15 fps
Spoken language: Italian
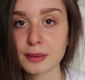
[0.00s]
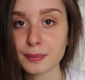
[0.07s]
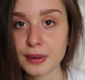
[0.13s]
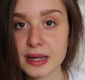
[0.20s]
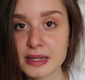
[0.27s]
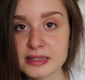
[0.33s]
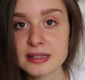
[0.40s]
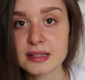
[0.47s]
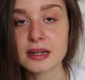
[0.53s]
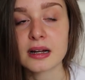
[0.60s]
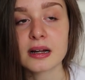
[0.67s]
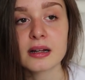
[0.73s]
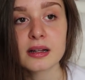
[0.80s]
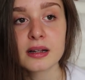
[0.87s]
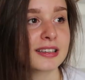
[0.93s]
la
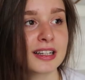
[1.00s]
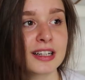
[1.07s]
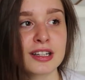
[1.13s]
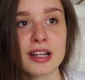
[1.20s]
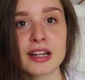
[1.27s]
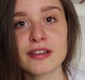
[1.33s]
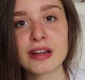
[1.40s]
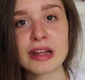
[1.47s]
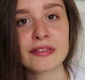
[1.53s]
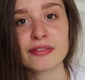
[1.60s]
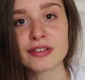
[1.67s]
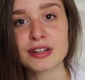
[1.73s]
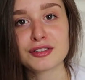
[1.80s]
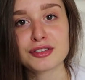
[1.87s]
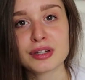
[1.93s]
palestra, è, è, è
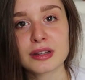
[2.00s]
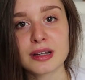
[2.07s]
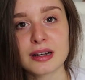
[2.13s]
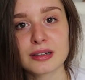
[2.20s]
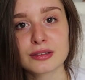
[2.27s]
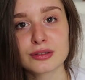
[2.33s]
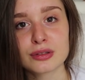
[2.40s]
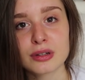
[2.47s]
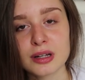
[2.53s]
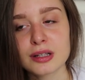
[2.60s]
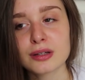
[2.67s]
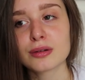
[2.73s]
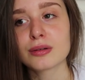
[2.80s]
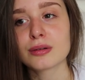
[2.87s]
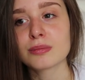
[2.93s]
felicità, cioè
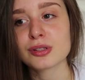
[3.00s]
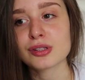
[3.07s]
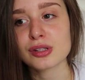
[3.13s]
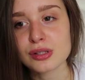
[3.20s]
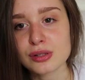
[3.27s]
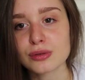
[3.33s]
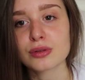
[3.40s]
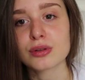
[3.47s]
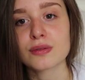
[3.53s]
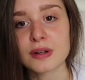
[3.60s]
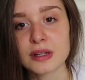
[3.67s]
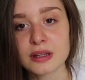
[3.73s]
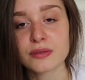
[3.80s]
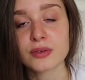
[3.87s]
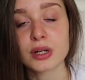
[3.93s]
io mi ci sono
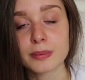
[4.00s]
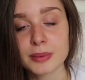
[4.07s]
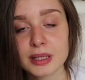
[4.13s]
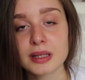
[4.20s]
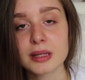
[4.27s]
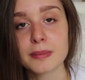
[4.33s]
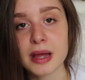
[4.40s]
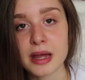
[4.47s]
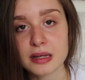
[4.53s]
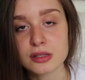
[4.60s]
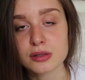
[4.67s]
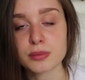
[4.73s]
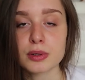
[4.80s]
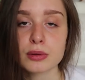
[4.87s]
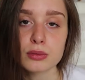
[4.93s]
trovata veramente bene,
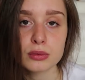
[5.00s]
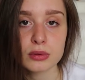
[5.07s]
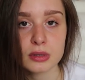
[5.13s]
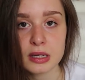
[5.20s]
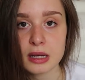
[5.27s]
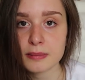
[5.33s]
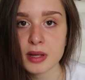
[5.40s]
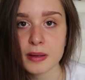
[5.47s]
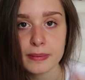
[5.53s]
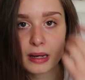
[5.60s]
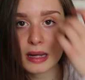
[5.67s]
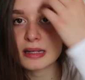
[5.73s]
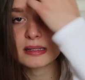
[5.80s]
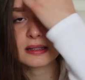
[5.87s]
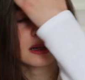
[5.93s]
soprattutto nella mia
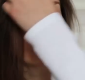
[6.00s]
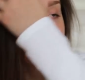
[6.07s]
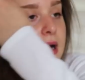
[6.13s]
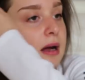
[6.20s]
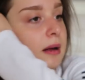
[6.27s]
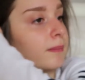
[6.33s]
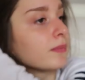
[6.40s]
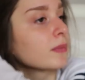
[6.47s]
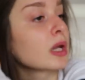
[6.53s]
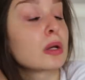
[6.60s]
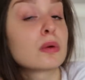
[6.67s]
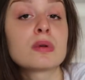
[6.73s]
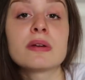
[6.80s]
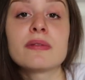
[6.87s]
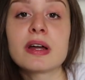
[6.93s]
palestra, la
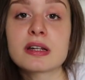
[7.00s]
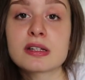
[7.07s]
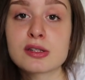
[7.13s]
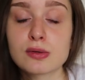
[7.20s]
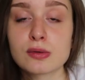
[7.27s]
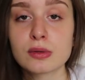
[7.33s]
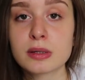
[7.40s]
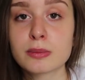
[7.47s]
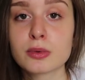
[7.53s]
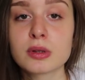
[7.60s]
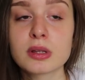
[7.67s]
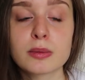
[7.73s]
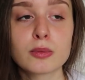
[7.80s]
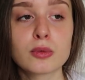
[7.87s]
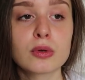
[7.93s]
l'universo di
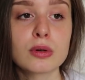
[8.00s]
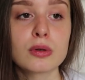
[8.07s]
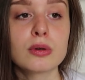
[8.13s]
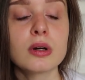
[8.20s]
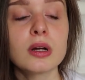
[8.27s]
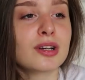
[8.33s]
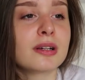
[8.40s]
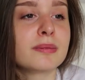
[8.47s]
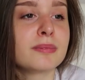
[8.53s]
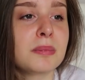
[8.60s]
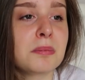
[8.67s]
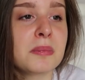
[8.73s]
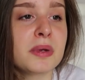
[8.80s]
Montemurlo cioè,